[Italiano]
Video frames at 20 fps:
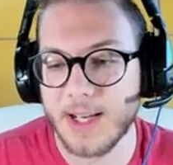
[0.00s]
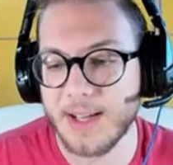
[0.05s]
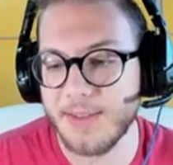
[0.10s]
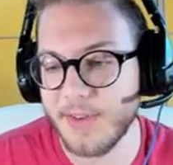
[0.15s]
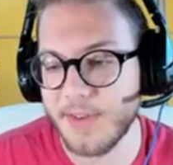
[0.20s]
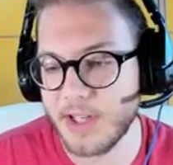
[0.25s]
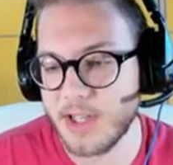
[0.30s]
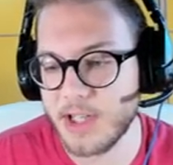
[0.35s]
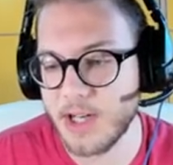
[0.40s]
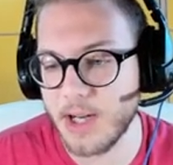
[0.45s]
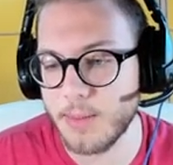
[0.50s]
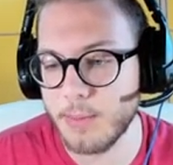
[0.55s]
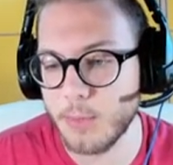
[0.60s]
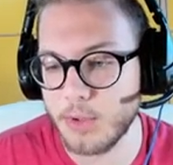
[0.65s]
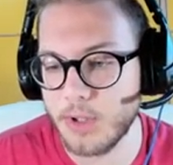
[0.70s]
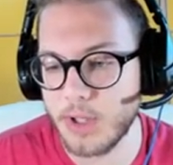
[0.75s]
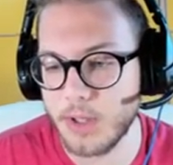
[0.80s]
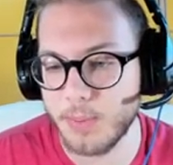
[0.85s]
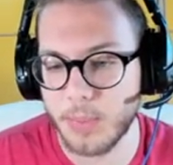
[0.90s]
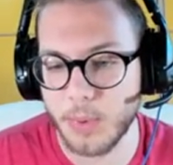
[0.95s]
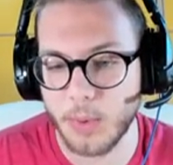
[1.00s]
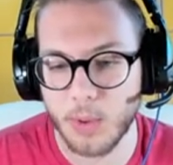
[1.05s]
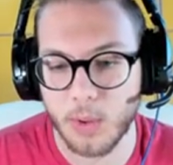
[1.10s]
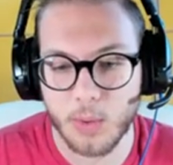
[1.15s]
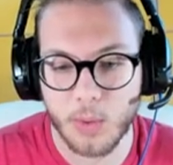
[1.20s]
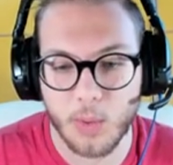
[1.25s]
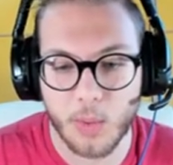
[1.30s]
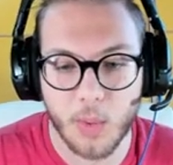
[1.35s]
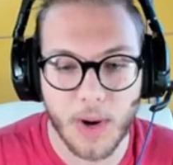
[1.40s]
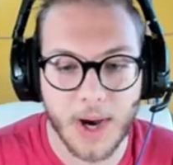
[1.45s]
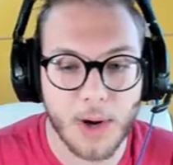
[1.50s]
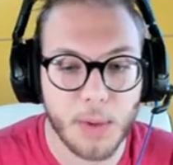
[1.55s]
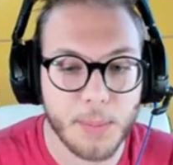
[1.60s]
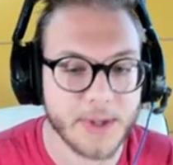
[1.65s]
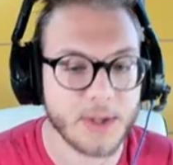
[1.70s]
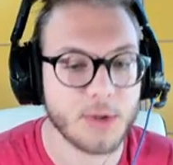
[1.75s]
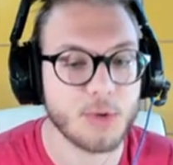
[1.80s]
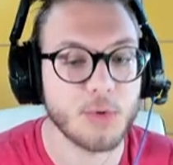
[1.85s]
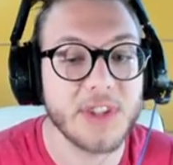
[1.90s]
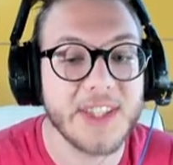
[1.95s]
la facciamo tipo qua, ho
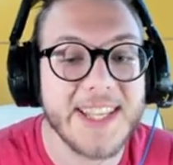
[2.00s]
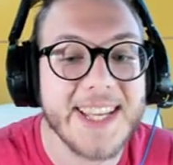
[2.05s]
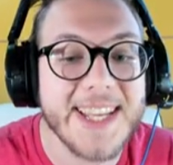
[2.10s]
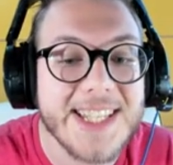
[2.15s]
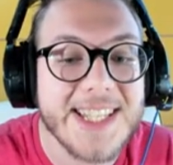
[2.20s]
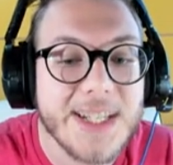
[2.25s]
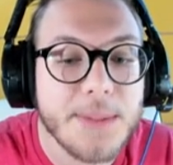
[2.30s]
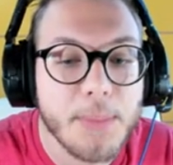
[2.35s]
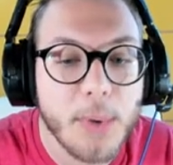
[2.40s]
preso 10